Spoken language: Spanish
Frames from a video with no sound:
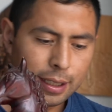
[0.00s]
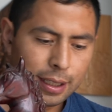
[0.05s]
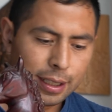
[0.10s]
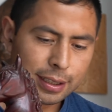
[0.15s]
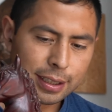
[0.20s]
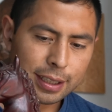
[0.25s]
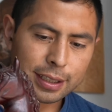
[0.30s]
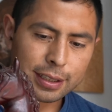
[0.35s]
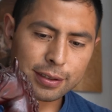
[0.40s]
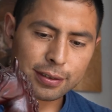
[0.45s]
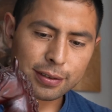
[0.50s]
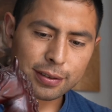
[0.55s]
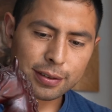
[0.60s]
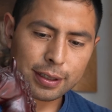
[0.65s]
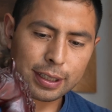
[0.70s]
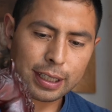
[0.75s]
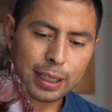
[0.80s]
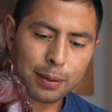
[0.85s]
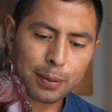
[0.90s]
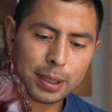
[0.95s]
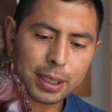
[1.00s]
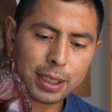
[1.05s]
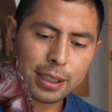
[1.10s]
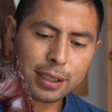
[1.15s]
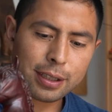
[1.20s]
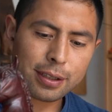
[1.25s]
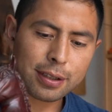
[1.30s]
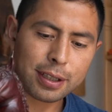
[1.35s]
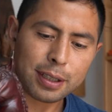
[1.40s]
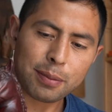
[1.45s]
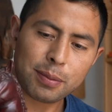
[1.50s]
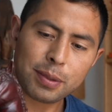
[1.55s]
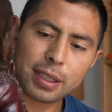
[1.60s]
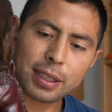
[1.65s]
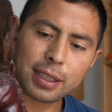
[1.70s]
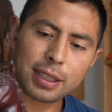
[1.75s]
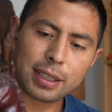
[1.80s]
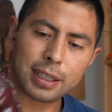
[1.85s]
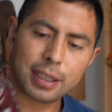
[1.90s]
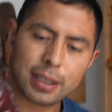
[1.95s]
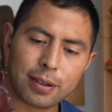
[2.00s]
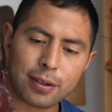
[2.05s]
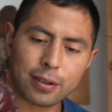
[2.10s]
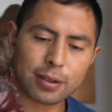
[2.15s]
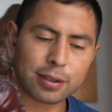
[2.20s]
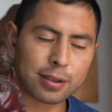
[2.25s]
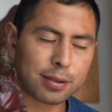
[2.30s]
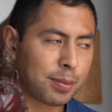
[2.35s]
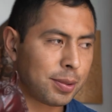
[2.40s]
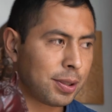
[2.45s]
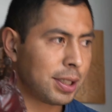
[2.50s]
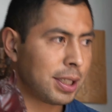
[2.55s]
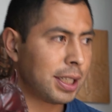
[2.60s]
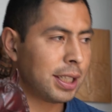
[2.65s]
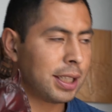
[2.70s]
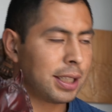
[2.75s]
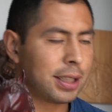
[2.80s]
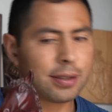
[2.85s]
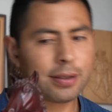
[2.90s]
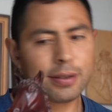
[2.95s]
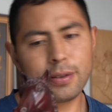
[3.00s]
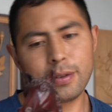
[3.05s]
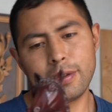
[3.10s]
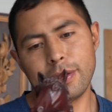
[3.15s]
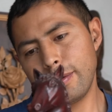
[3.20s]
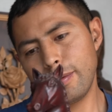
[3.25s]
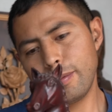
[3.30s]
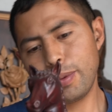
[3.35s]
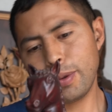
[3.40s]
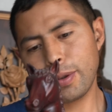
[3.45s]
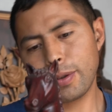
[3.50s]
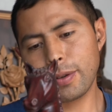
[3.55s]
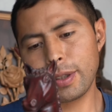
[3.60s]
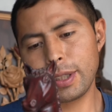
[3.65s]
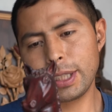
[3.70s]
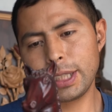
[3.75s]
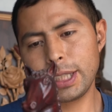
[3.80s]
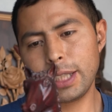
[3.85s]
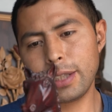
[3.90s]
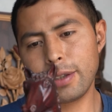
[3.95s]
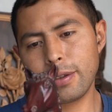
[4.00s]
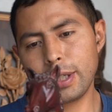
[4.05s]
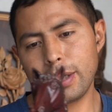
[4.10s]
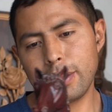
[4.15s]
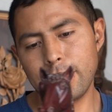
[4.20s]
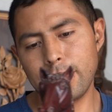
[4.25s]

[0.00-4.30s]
Este es un caballito también, otro modelito un poco distinto al